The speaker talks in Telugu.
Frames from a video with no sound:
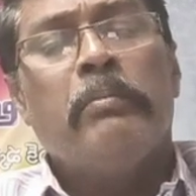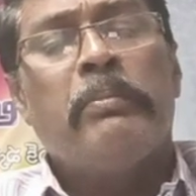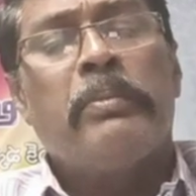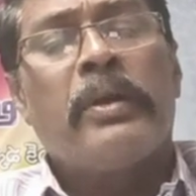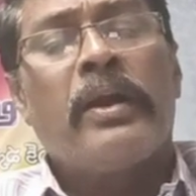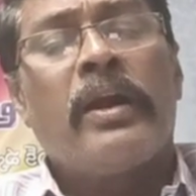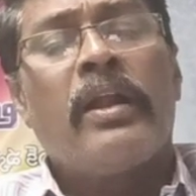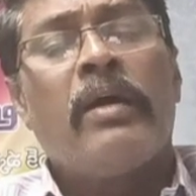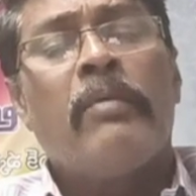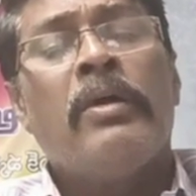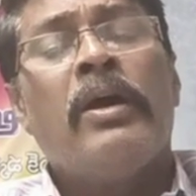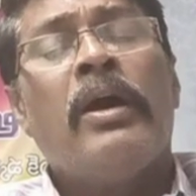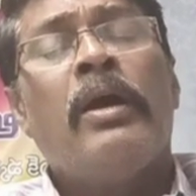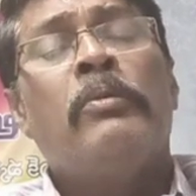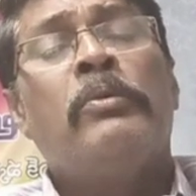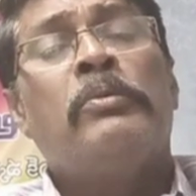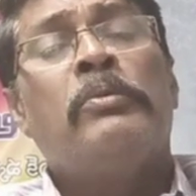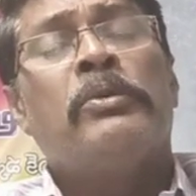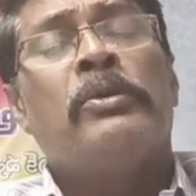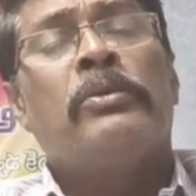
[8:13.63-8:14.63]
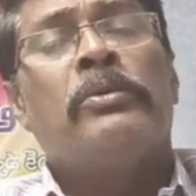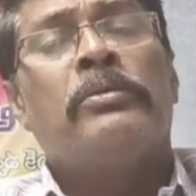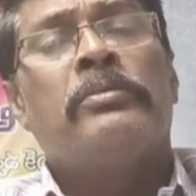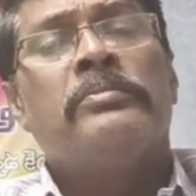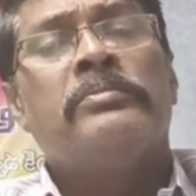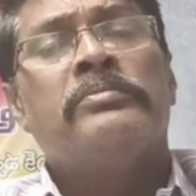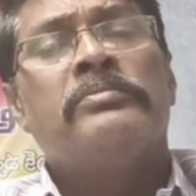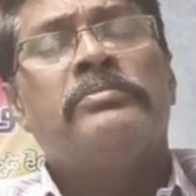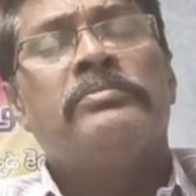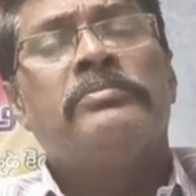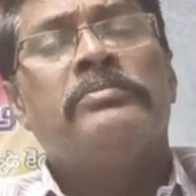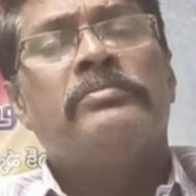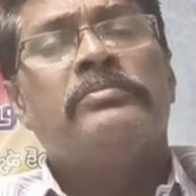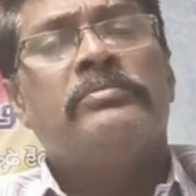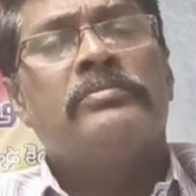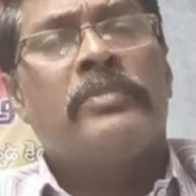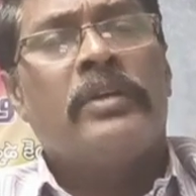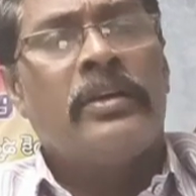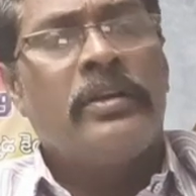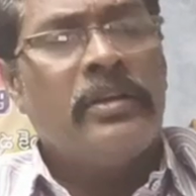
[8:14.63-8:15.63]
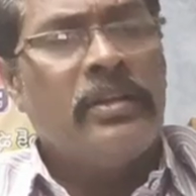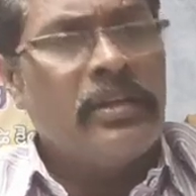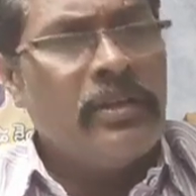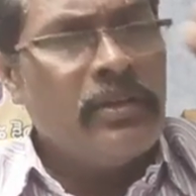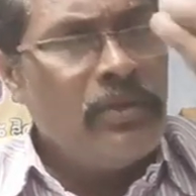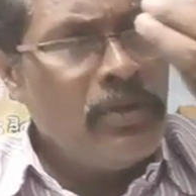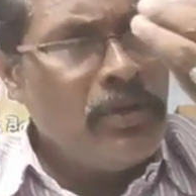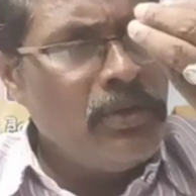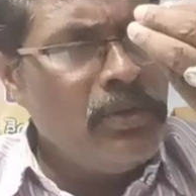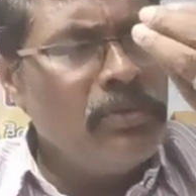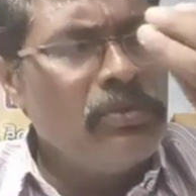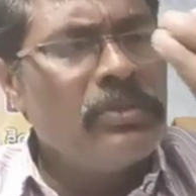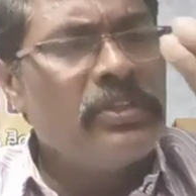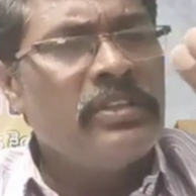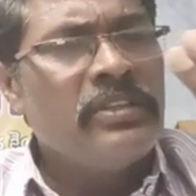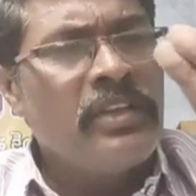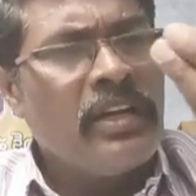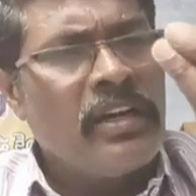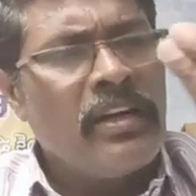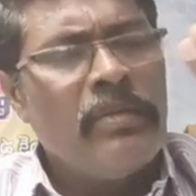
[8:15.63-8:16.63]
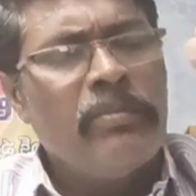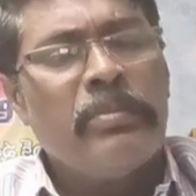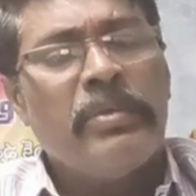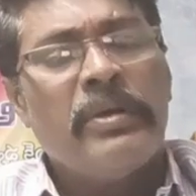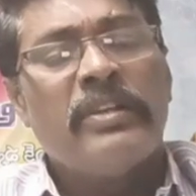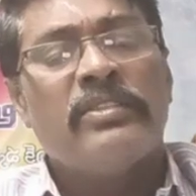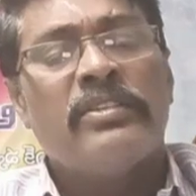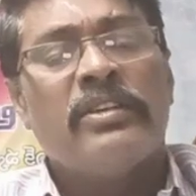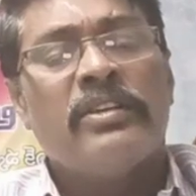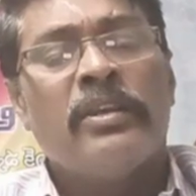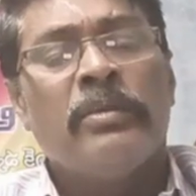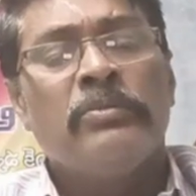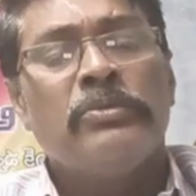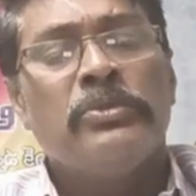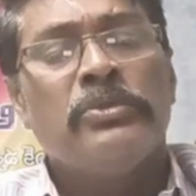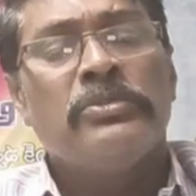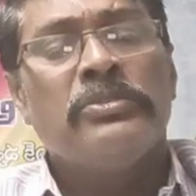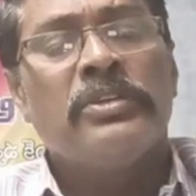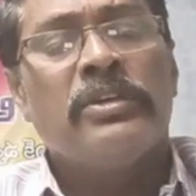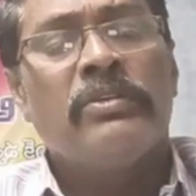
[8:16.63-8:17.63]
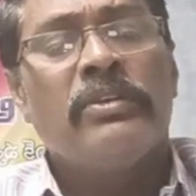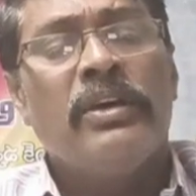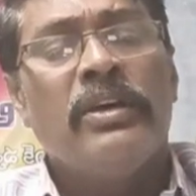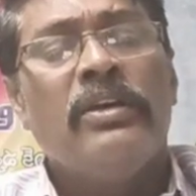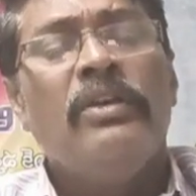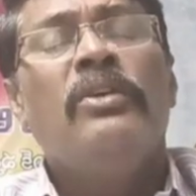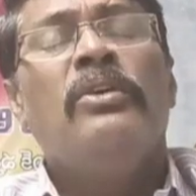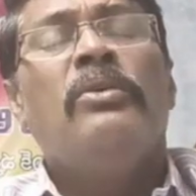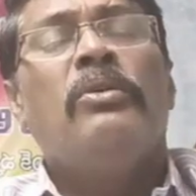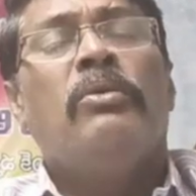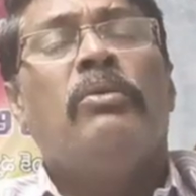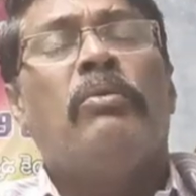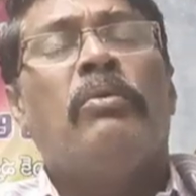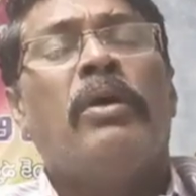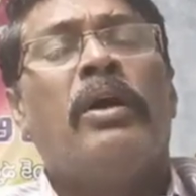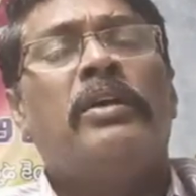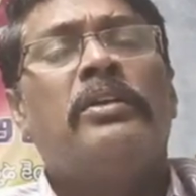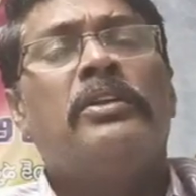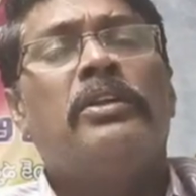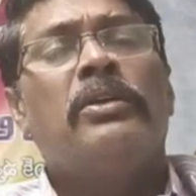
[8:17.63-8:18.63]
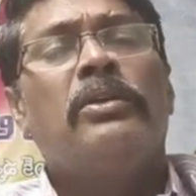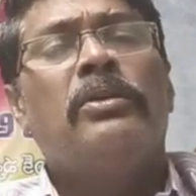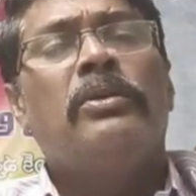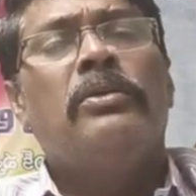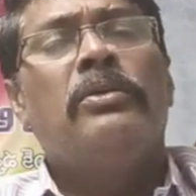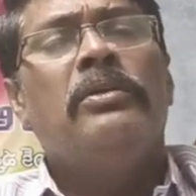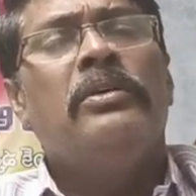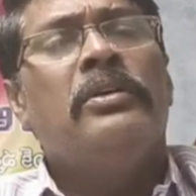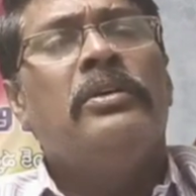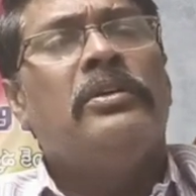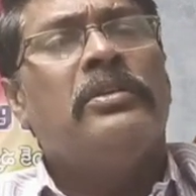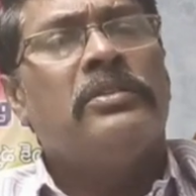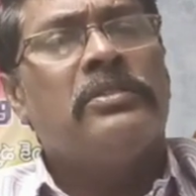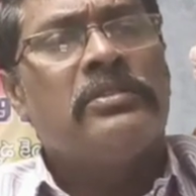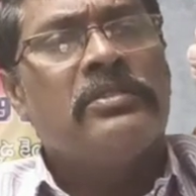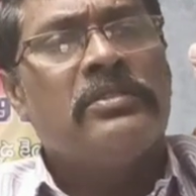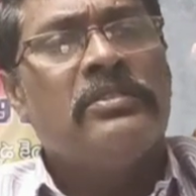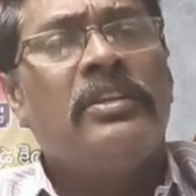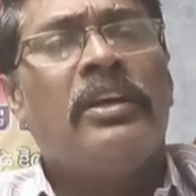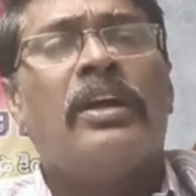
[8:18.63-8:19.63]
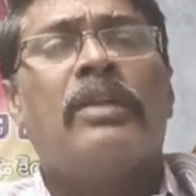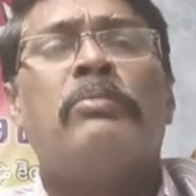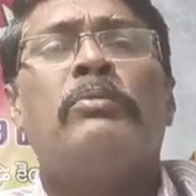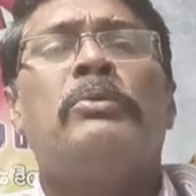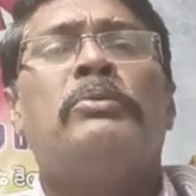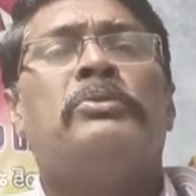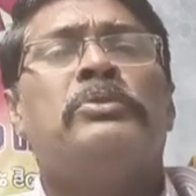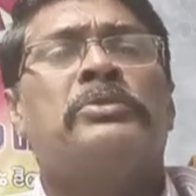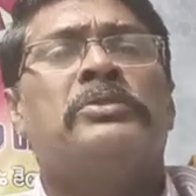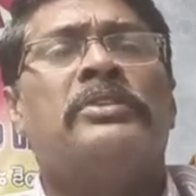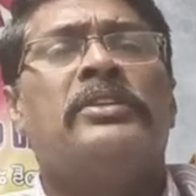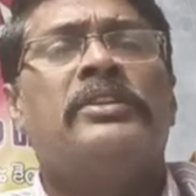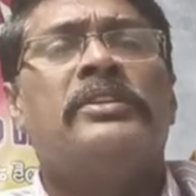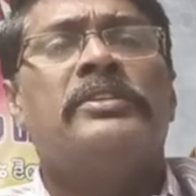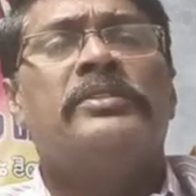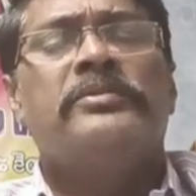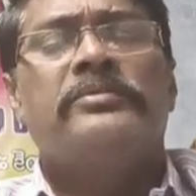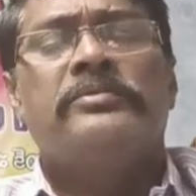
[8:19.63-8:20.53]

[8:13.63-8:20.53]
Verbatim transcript: ప్రణమామములో అంటే గోవుకి దండం పెడుతున్నాం చూసావా వాటిల్లో ధర్మం ఉంది